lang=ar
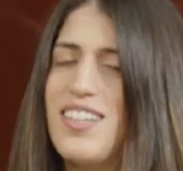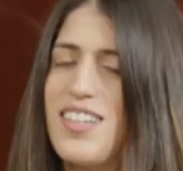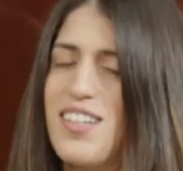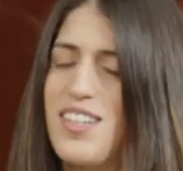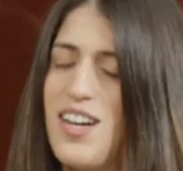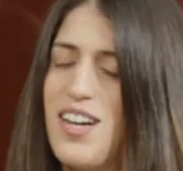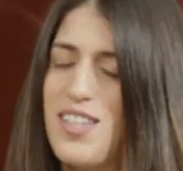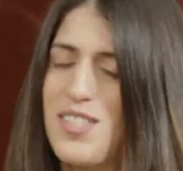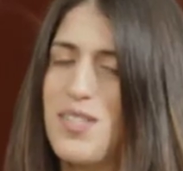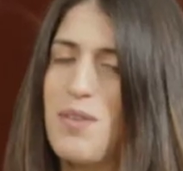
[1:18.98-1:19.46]

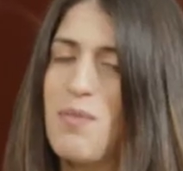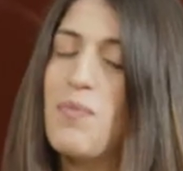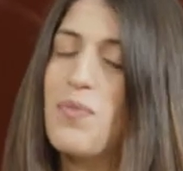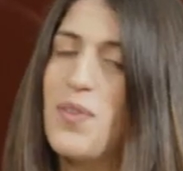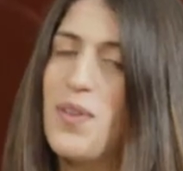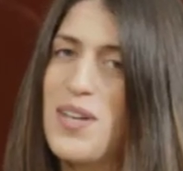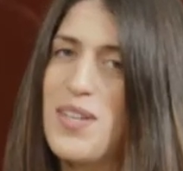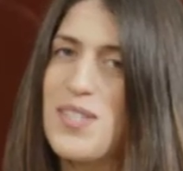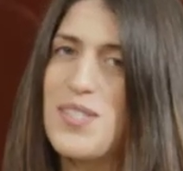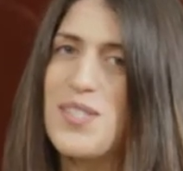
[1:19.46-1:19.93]
قاسم
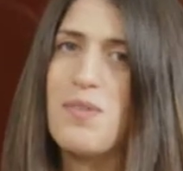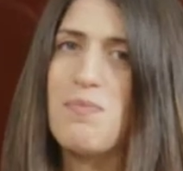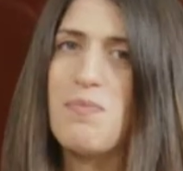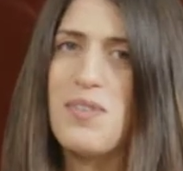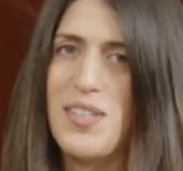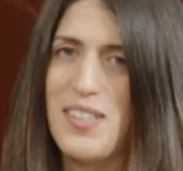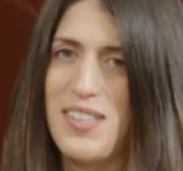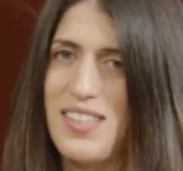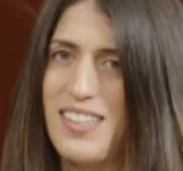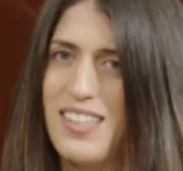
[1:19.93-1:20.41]
ناصر
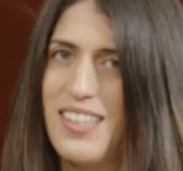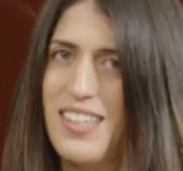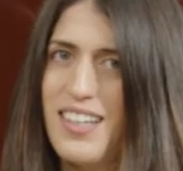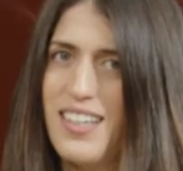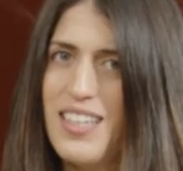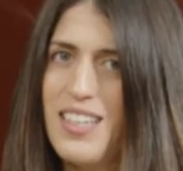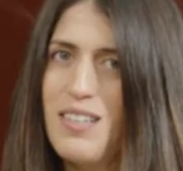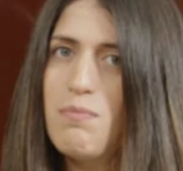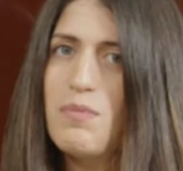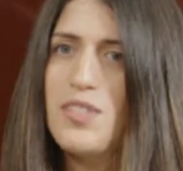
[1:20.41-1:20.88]
من
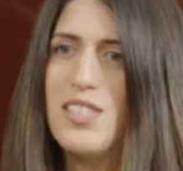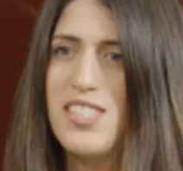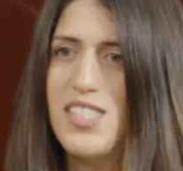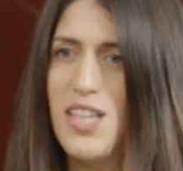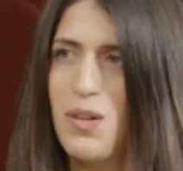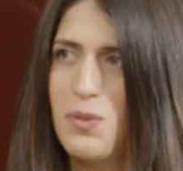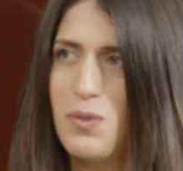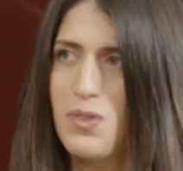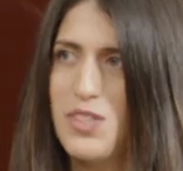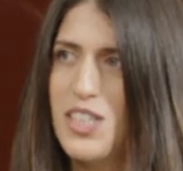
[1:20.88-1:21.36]
الطيرة
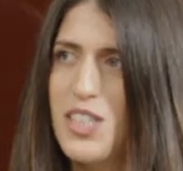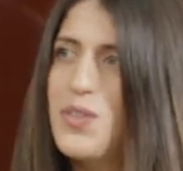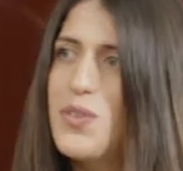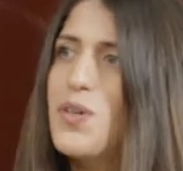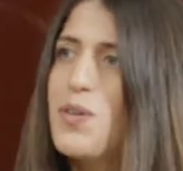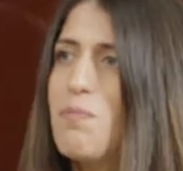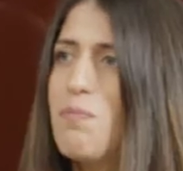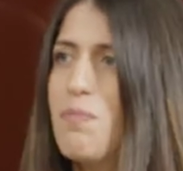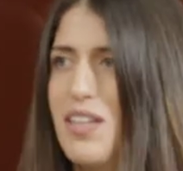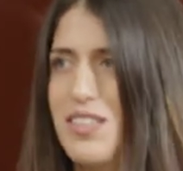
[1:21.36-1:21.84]
متزوجة
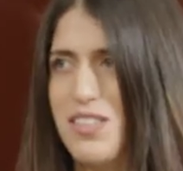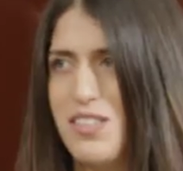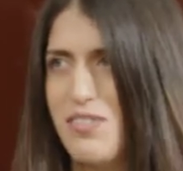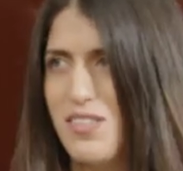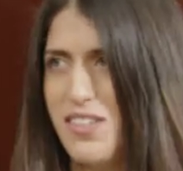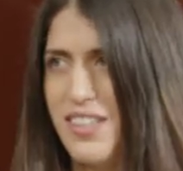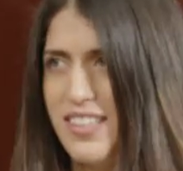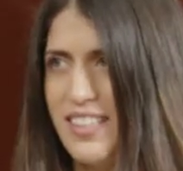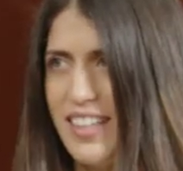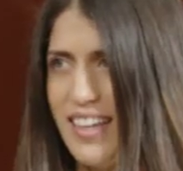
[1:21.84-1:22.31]
وأم
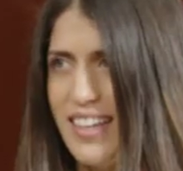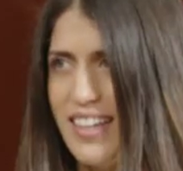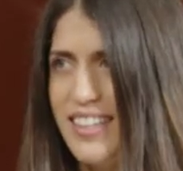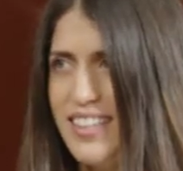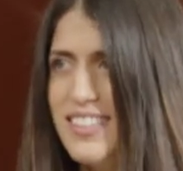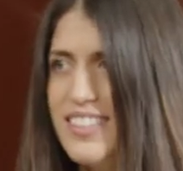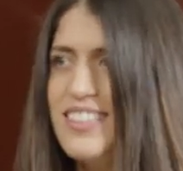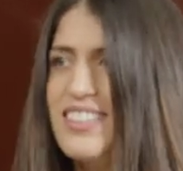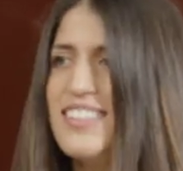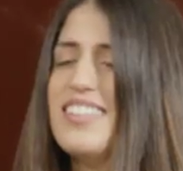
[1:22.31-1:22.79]
لطفلتين
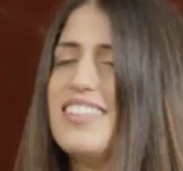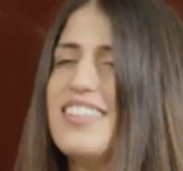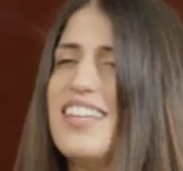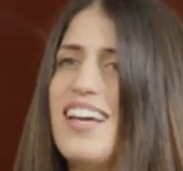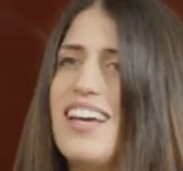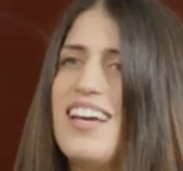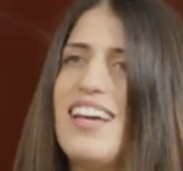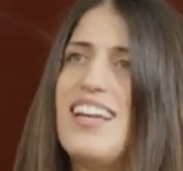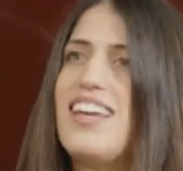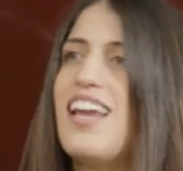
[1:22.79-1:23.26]

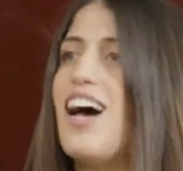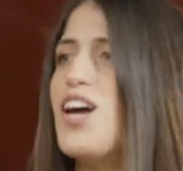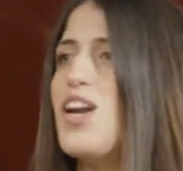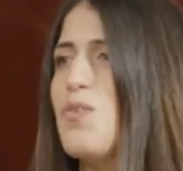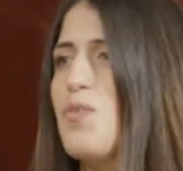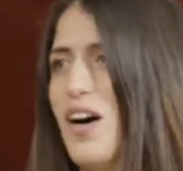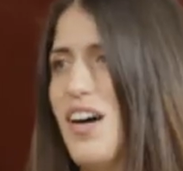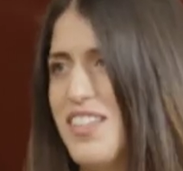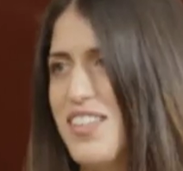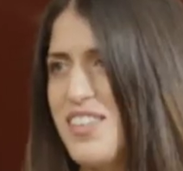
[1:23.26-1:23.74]

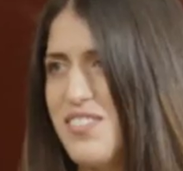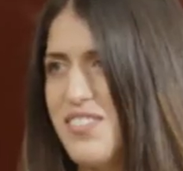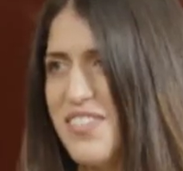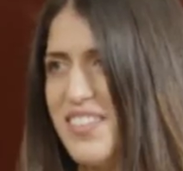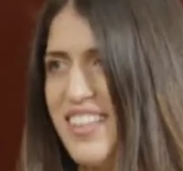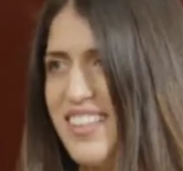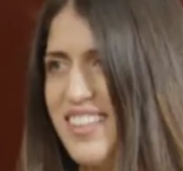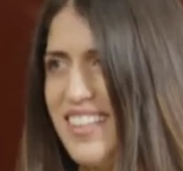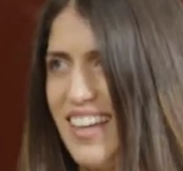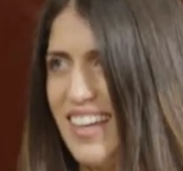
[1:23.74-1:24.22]
لأروع
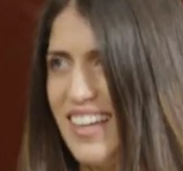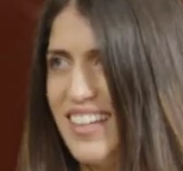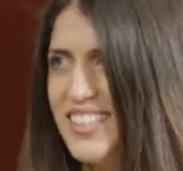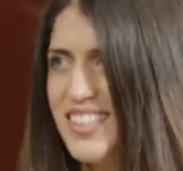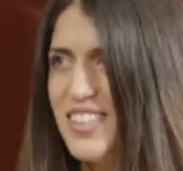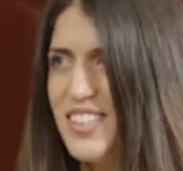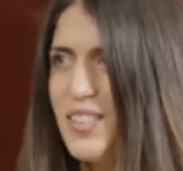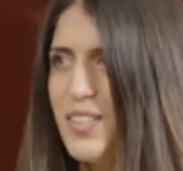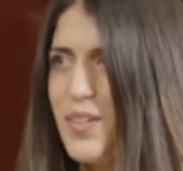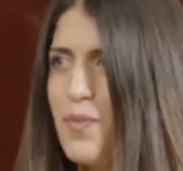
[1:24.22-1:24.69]
طفلتين
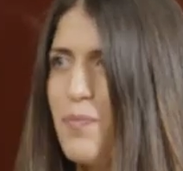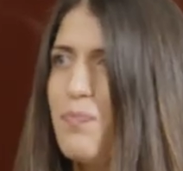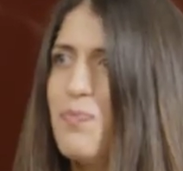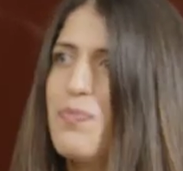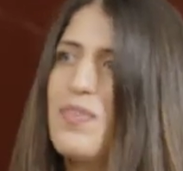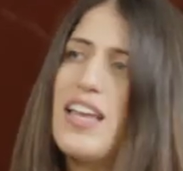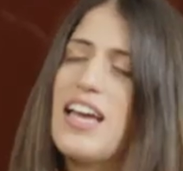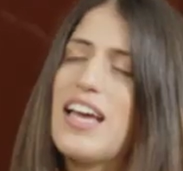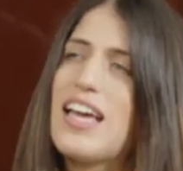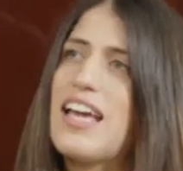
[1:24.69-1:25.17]

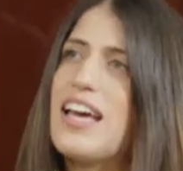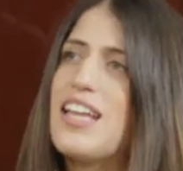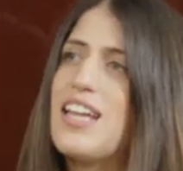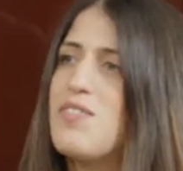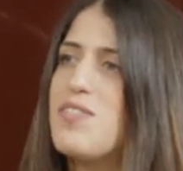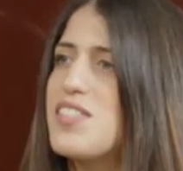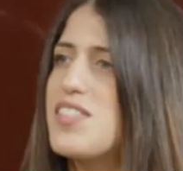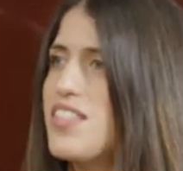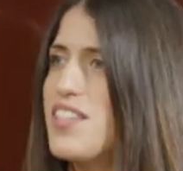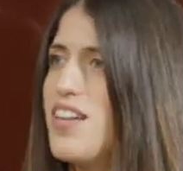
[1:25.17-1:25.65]
إيه، أنا
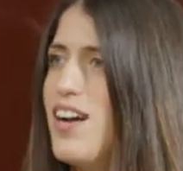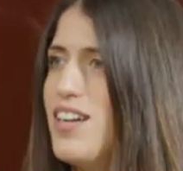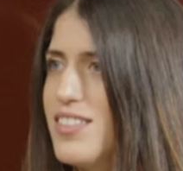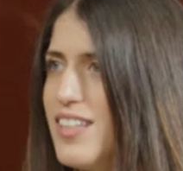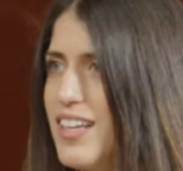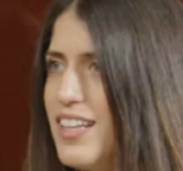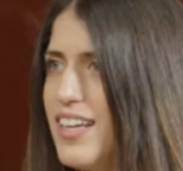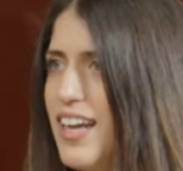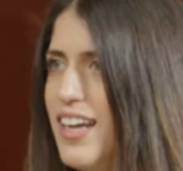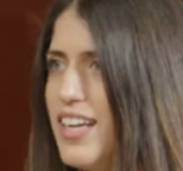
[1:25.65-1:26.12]
في صناعة
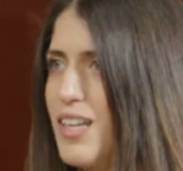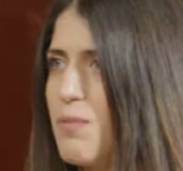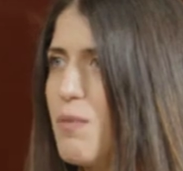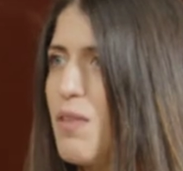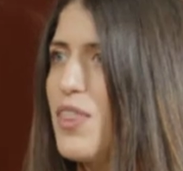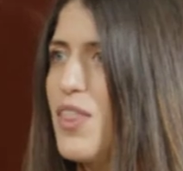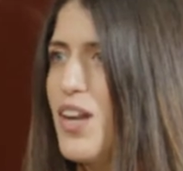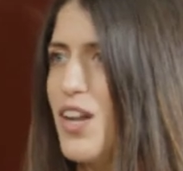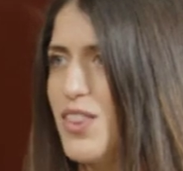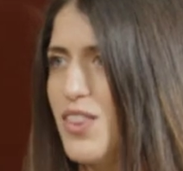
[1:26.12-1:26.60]
الكعك
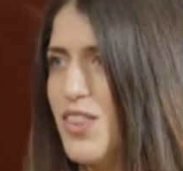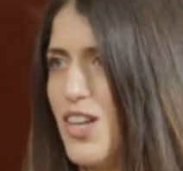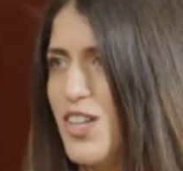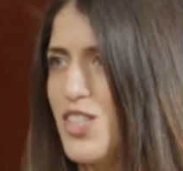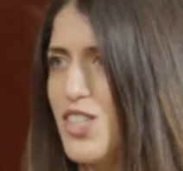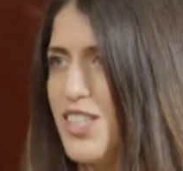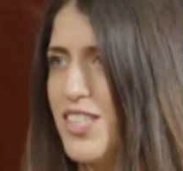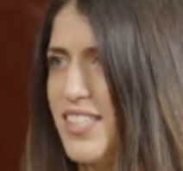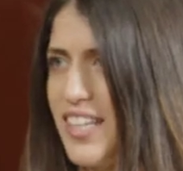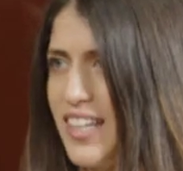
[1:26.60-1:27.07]
من
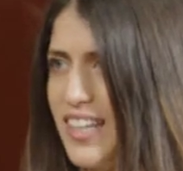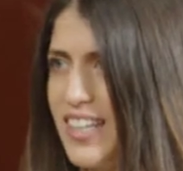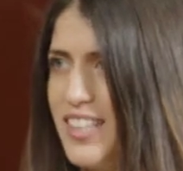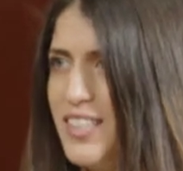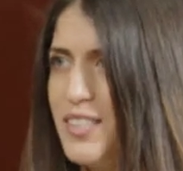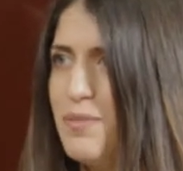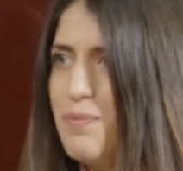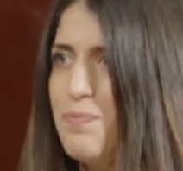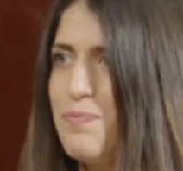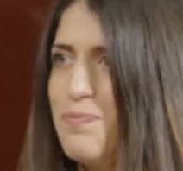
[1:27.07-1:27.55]
13
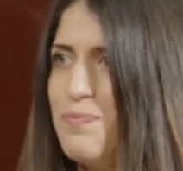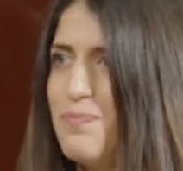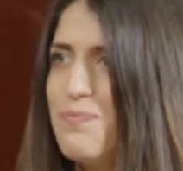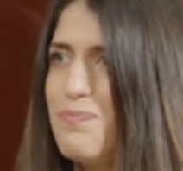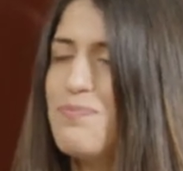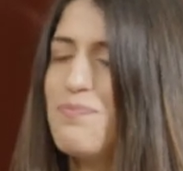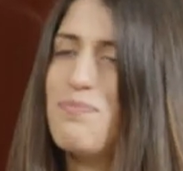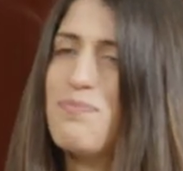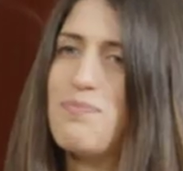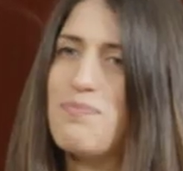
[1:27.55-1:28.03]
سنة
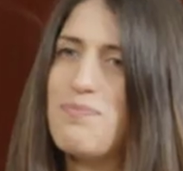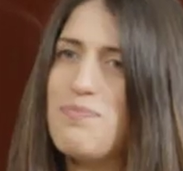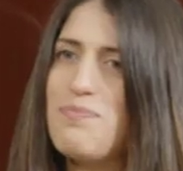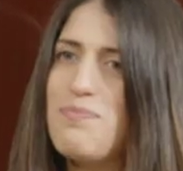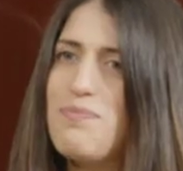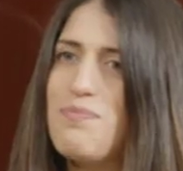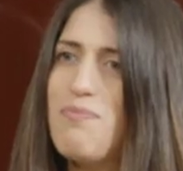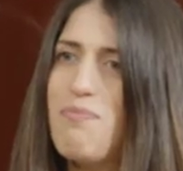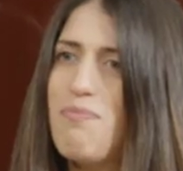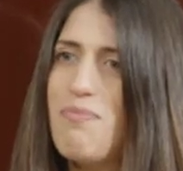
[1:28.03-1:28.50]

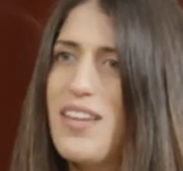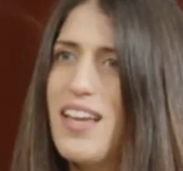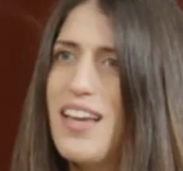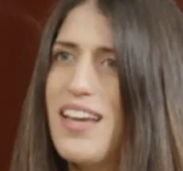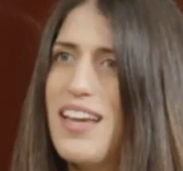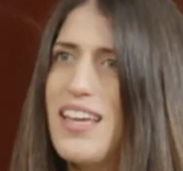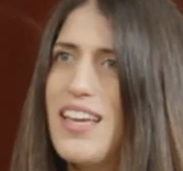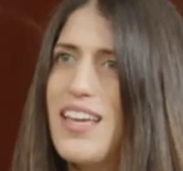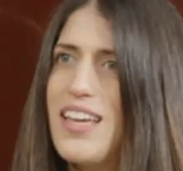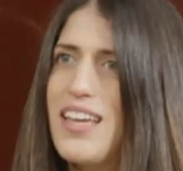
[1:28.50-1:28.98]

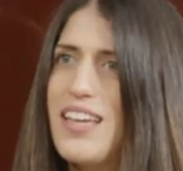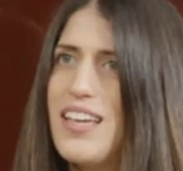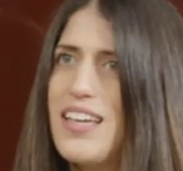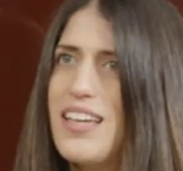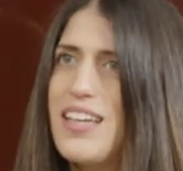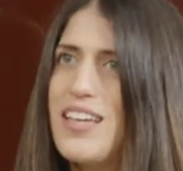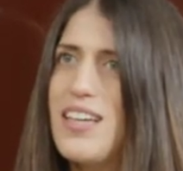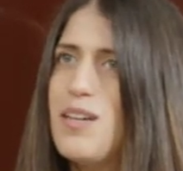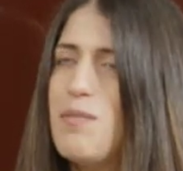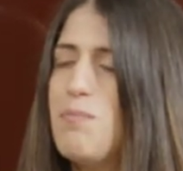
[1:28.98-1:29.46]

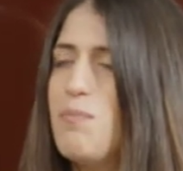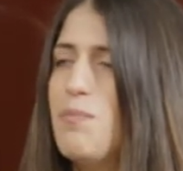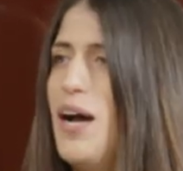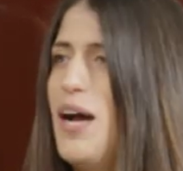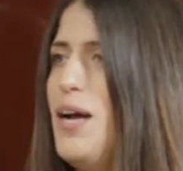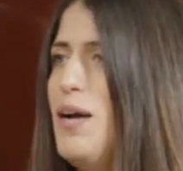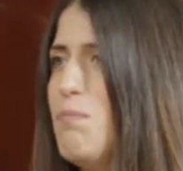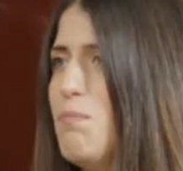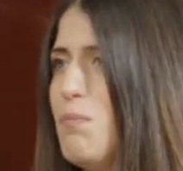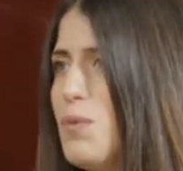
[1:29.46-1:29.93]
إيه،
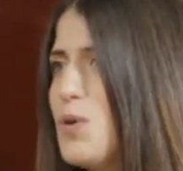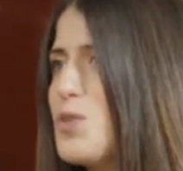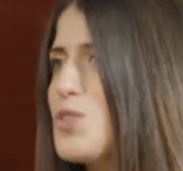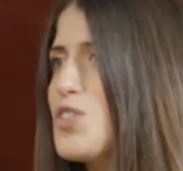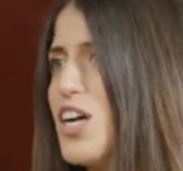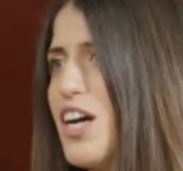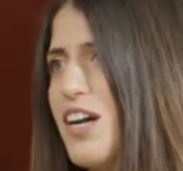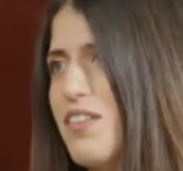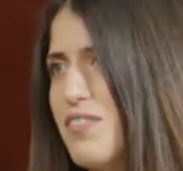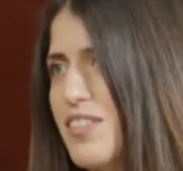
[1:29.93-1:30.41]
بحب
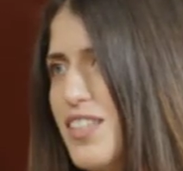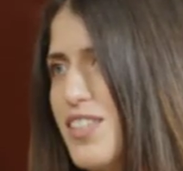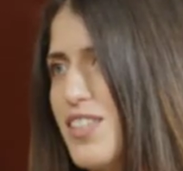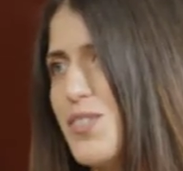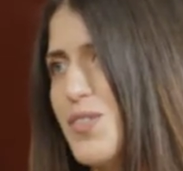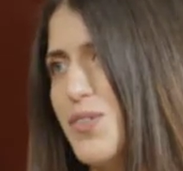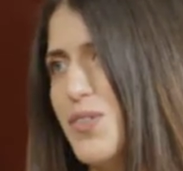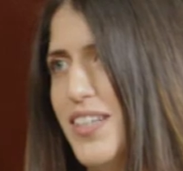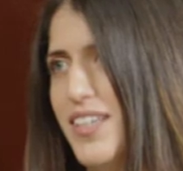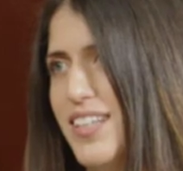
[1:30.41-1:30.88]
وشغفي
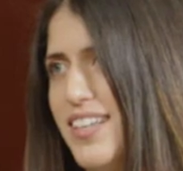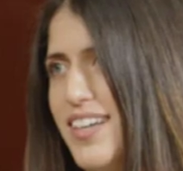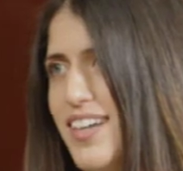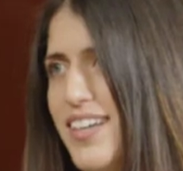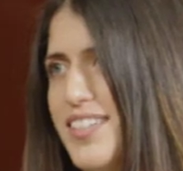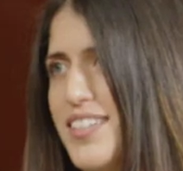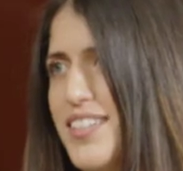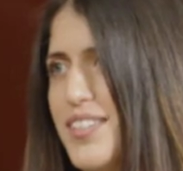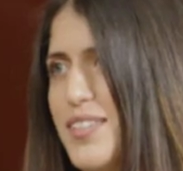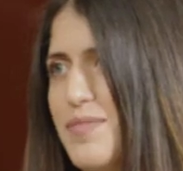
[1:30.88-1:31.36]
صنع
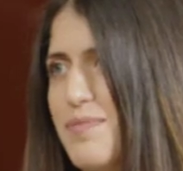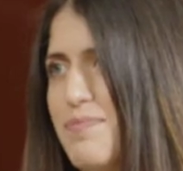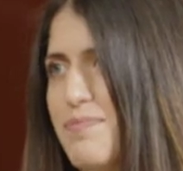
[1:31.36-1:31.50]
الكعك